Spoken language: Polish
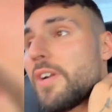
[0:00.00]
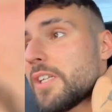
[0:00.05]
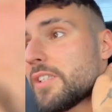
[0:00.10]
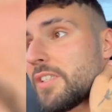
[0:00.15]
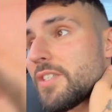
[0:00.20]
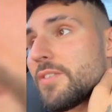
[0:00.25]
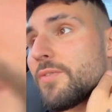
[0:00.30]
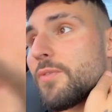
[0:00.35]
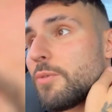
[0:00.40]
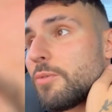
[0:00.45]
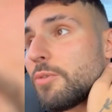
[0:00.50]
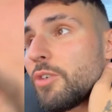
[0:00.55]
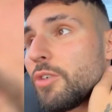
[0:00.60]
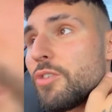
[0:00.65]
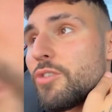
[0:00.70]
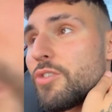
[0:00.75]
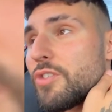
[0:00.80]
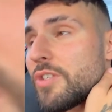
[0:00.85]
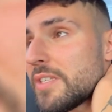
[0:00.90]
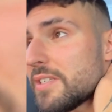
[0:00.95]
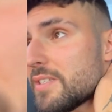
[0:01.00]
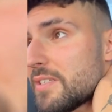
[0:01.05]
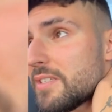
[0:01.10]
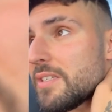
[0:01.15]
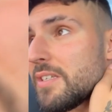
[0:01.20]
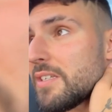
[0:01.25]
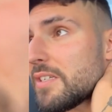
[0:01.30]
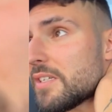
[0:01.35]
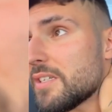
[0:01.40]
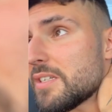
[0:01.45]
walk na swoim koncie z,
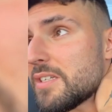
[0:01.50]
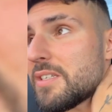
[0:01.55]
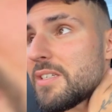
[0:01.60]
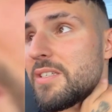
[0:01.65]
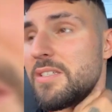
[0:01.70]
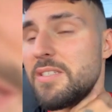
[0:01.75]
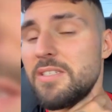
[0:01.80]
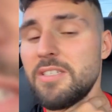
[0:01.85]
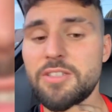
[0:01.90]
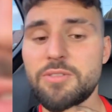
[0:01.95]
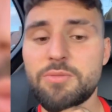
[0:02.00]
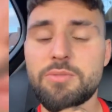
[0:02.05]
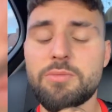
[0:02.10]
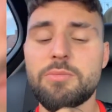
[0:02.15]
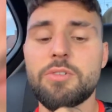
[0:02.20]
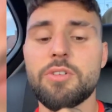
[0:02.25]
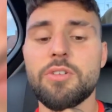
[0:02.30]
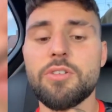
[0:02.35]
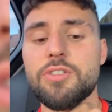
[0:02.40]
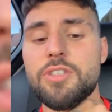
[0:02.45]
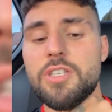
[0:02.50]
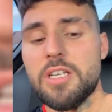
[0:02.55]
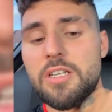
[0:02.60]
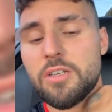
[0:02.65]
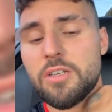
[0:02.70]
z niezłymi gościa,